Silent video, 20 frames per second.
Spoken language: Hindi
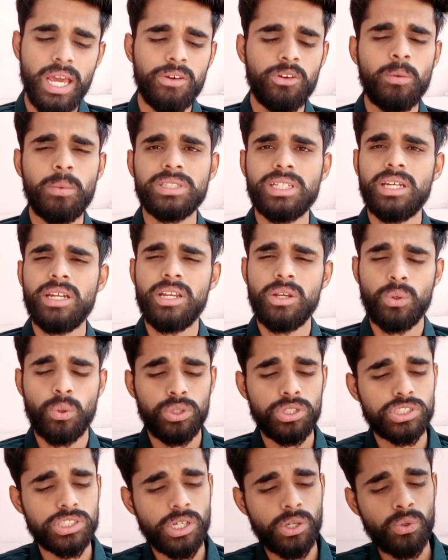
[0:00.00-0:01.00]
है वो बताने की
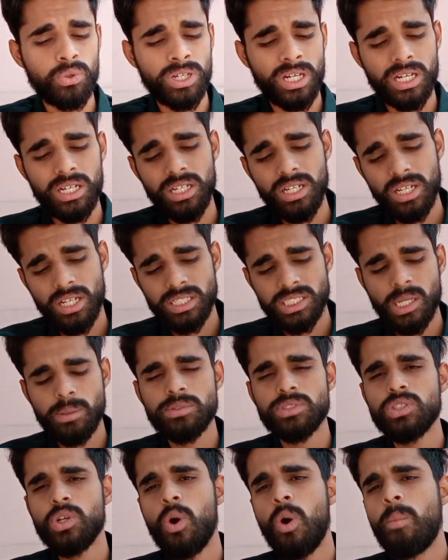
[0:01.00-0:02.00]
कोशिश करूँगा
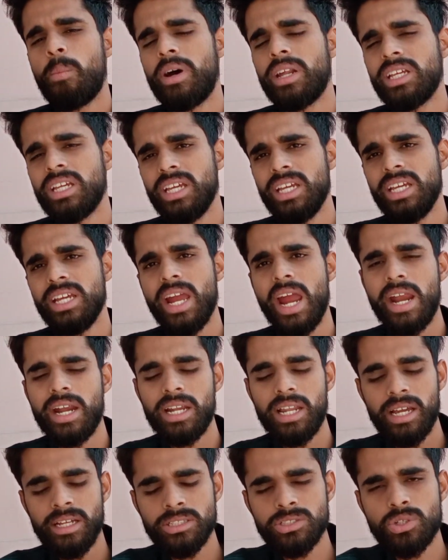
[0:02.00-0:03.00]
सबसे ऊपर की
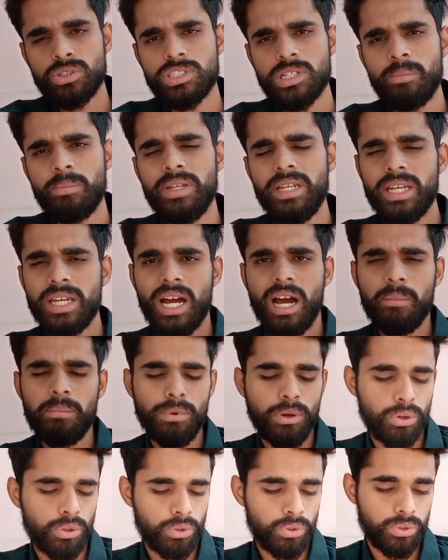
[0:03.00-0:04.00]
हेडलाइन जो छपी है
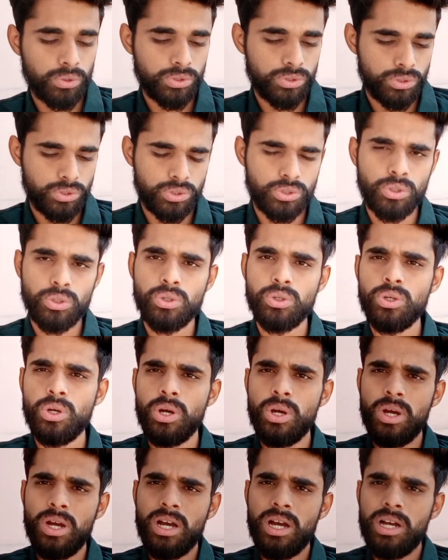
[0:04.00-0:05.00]
आप लोग जो
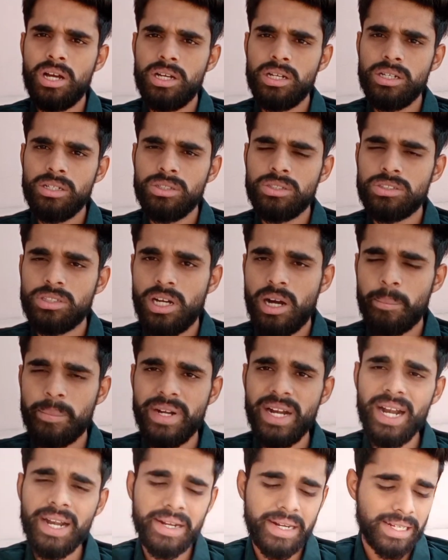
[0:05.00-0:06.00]

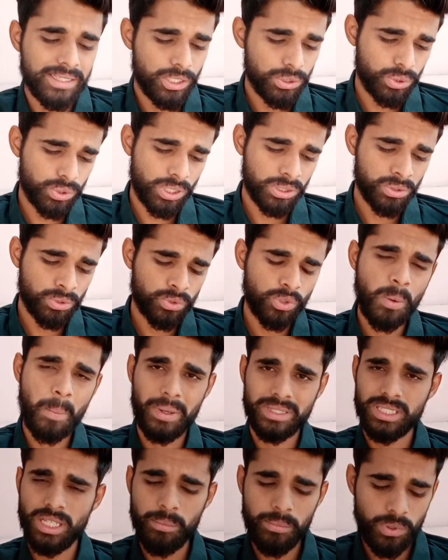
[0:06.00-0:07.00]
अपडेट रहते तुरंत उनको
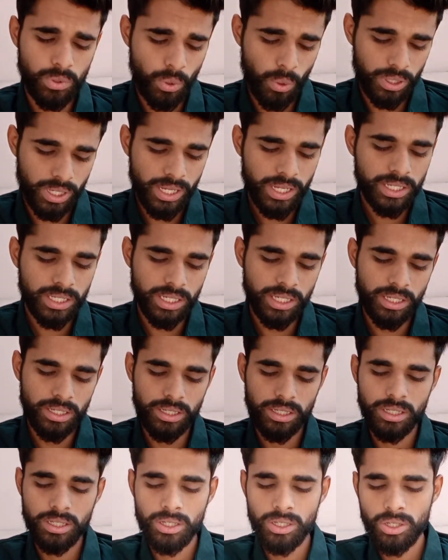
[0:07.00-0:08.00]
पता भी होगी कि
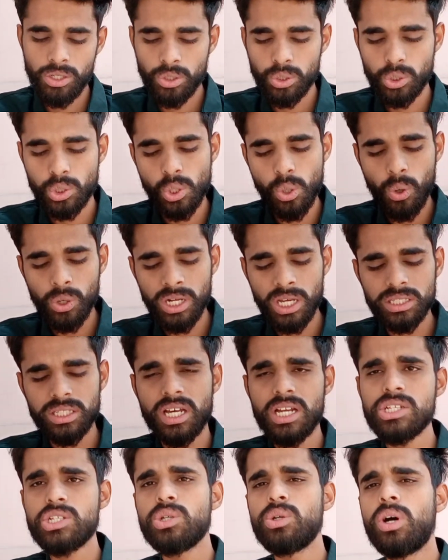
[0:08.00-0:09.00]
क्यों ना
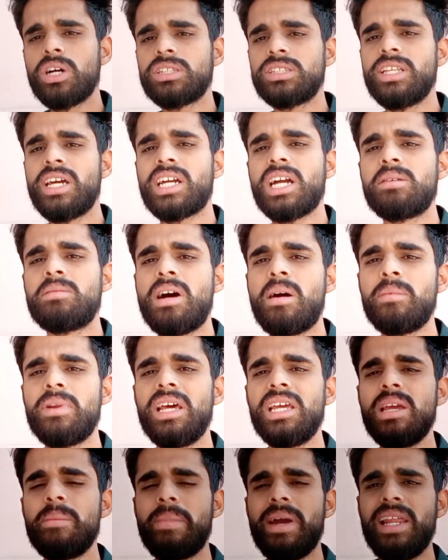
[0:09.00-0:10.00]
दर्ज हो हत्या का
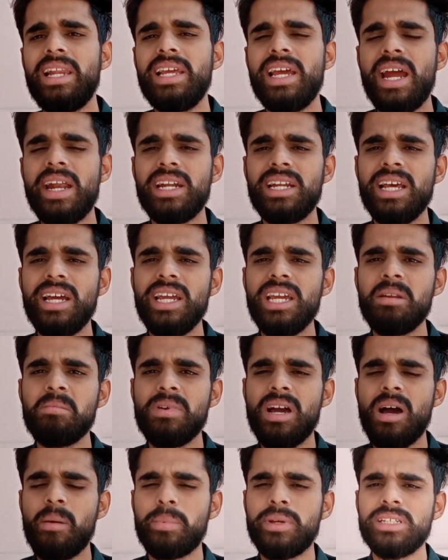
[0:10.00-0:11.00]
मामला ये पहली हेडलाइन
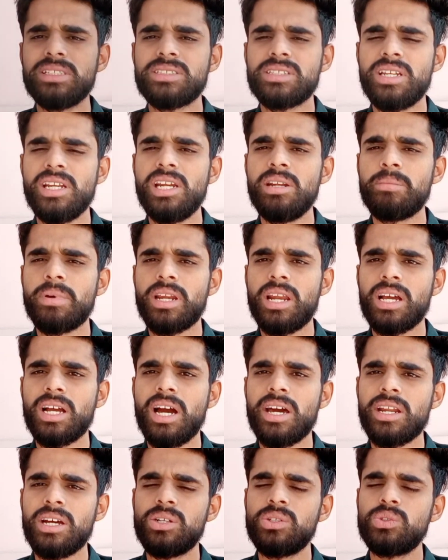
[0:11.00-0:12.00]
मैं आपकी स्क्रीन पर
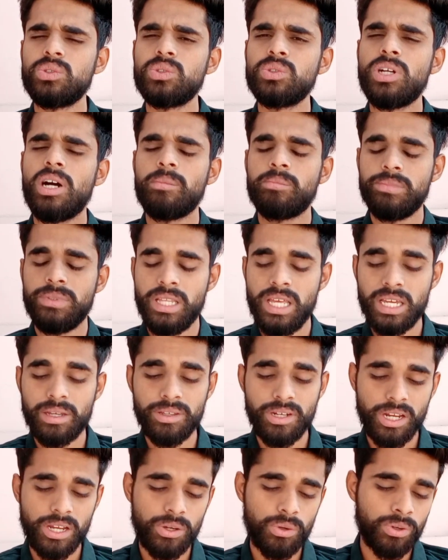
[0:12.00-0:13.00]
लगा रहा हूँ आप
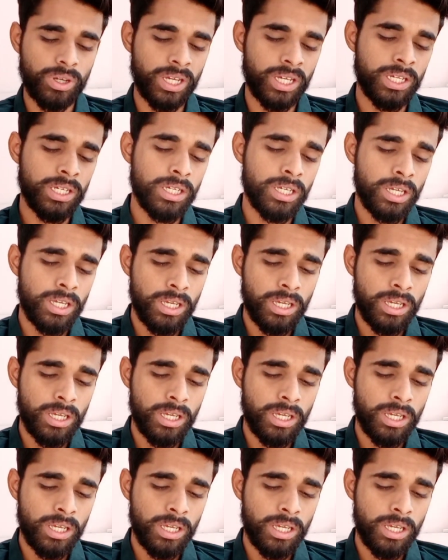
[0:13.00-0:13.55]
देख रहे होंगे